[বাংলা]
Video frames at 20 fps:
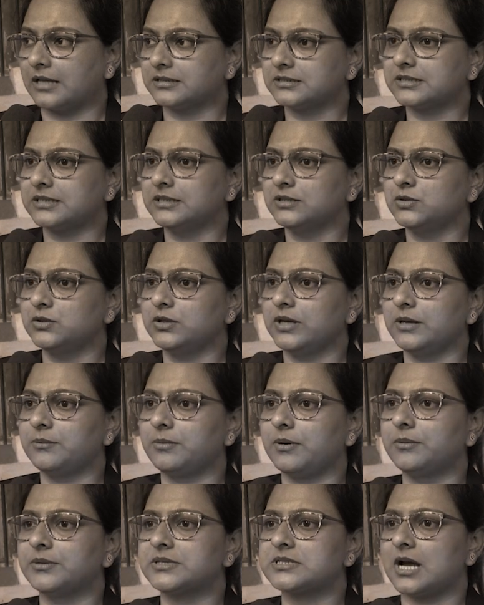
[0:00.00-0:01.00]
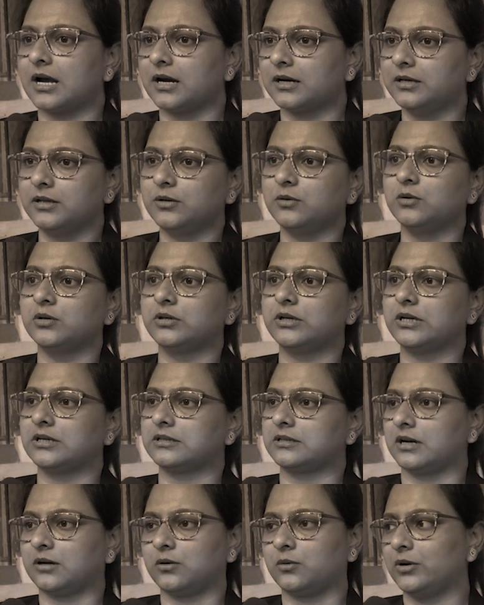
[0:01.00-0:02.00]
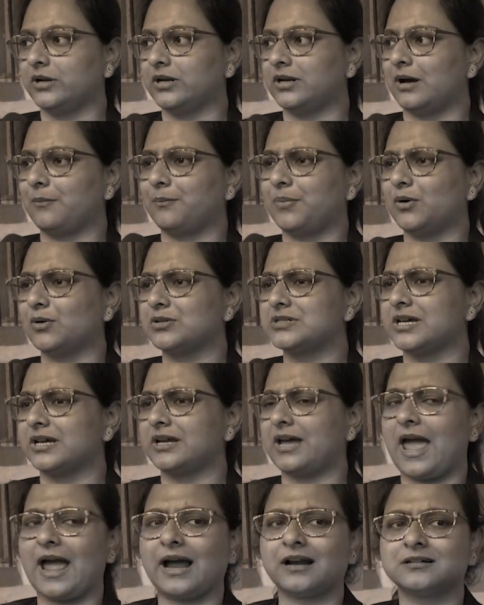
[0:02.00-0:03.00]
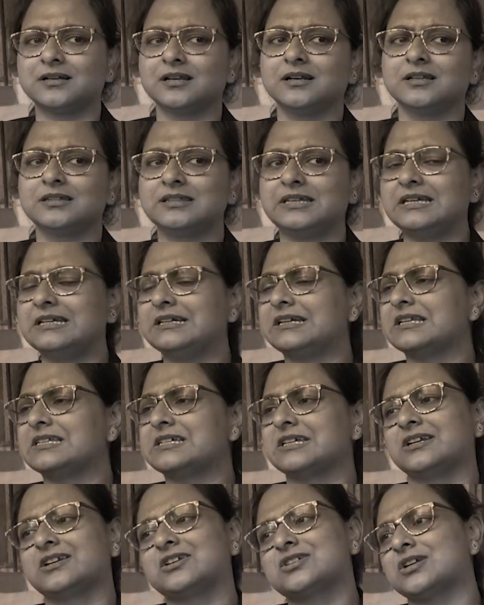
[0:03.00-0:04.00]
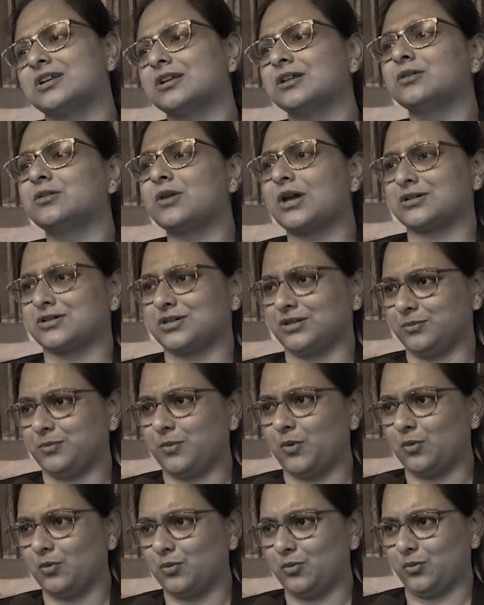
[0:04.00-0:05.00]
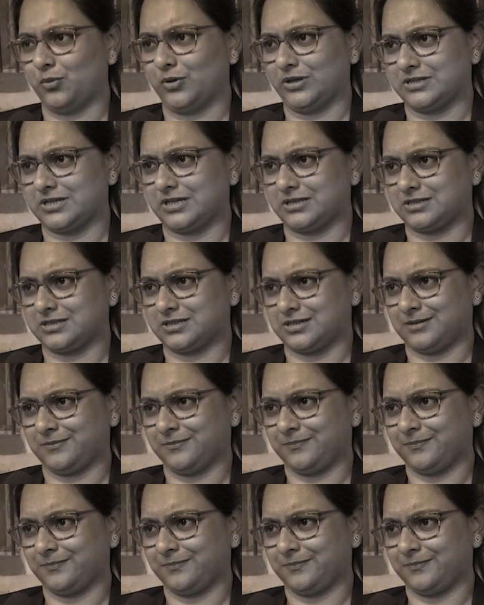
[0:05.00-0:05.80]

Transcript: আজকে যদি এইভাবে চাকরিগুলো ঠিকঠাক করে না পাওয়া যায় একটা না তিনটে জেনারেশন কিন্তু একসাথে পঙ্গু হয়ে যাচ্ছে